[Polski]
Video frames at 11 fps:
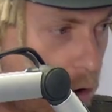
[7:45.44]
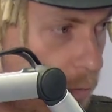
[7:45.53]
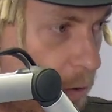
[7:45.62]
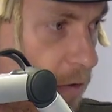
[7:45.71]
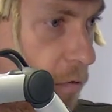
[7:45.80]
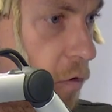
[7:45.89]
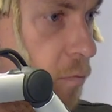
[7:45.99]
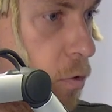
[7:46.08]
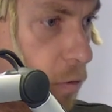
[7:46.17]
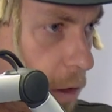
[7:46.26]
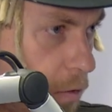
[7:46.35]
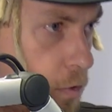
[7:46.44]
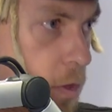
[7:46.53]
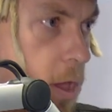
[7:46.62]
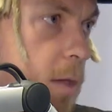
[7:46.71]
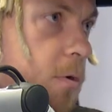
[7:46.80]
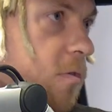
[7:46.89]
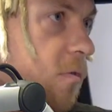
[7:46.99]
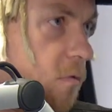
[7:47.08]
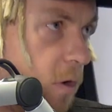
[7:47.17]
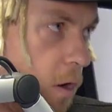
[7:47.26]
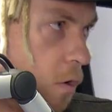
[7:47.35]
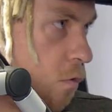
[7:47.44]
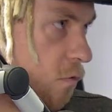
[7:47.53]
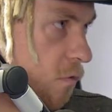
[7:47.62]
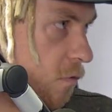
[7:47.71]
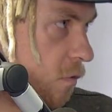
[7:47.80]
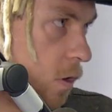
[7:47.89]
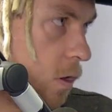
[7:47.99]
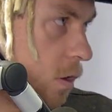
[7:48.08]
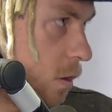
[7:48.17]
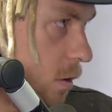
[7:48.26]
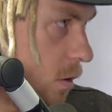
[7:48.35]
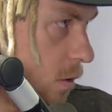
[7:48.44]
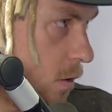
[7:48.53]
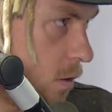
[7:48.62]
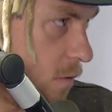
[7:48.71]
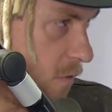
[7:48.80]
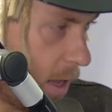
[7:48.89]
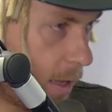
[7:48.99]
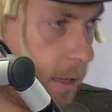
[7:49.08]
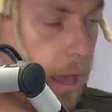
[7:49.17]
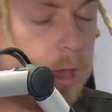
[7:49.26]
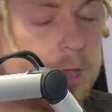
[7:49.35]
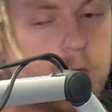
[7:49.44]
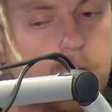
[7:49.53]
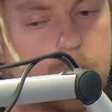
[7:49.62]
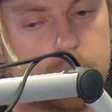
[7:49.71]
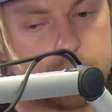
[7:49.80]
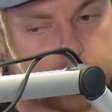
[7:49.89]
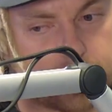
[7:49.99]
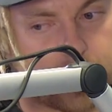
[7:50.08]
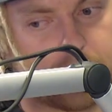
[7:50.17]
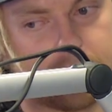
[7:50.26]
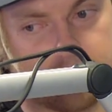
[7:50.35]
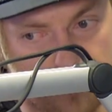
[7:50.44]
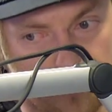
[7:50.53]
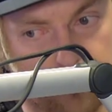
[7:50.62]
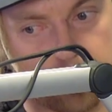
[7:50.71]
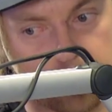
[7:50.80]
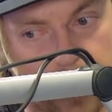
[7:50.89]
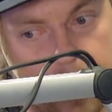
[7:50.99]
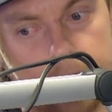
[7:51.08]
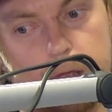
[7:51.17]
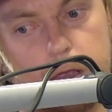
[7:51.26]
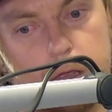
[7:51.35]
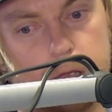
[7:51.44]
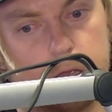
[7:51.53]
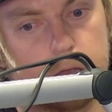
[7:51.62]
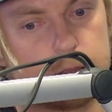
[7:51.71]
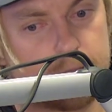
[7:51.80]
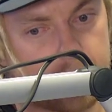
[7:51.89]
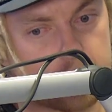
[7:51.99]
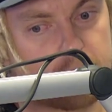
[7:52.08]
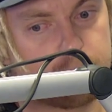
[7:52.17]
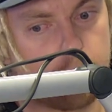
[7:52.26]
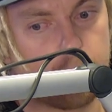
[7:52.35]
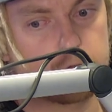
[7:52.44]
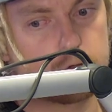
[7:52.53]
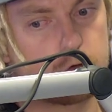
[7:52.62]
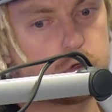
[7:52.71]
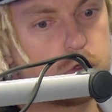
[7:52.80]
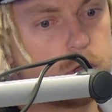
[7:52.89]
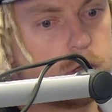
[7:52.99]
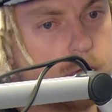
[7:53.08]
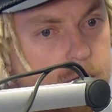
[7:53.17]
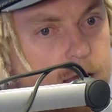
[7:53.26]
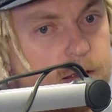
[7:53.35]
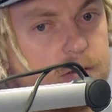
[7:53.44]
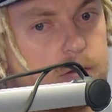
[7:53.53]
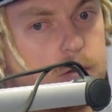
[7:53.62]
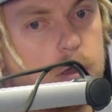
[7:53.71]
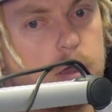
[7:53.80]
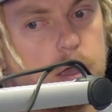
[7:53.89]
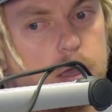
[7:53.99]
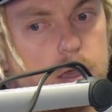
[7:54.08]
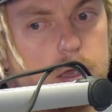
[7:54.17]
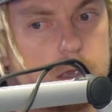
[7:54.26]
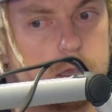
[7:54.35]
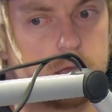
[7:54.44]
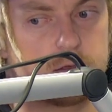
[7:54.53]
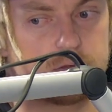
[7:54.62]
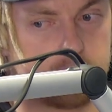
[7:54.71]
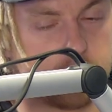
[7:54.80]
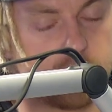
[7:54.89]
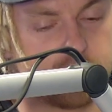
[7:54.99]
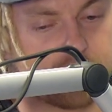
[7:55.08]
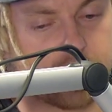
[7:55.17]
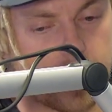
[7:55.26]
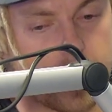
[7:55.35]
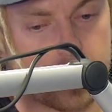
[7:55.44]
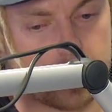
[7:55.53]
pracował w piłce nożnej, pracował w, e, w lekkiej i tak dalej. I mówi, że ta nasza społeczność jest, jest, jest taka